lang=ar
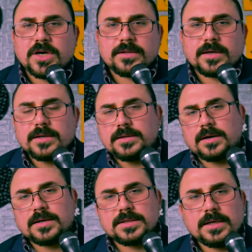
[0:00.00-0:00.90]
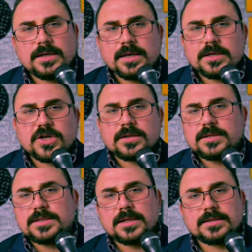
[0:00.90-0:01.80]
شهادتك الدراسية شهادة
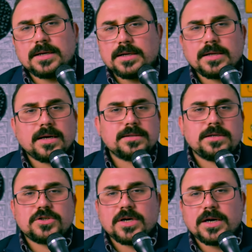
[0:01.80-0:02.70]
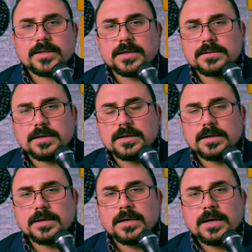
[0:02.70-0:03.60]
السادس الإعدادي شهادات
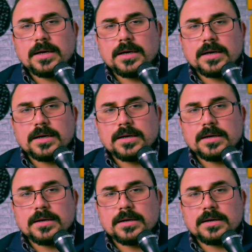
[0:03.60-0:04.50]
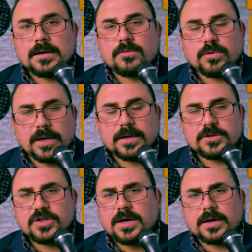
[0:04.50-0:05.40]
آه، أو يعني
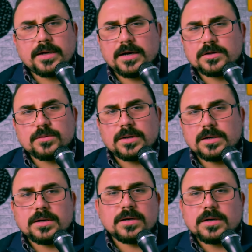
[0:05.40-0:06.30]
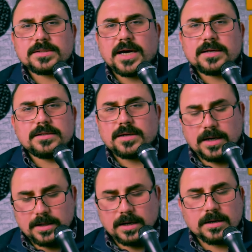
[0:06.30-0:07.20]
الجداريات والساعات هذه
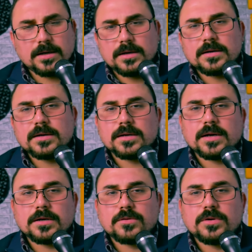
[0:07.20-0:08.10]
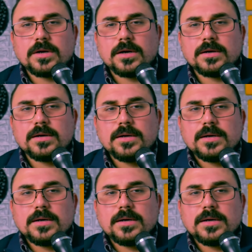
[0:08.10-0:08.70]
خلينا نقول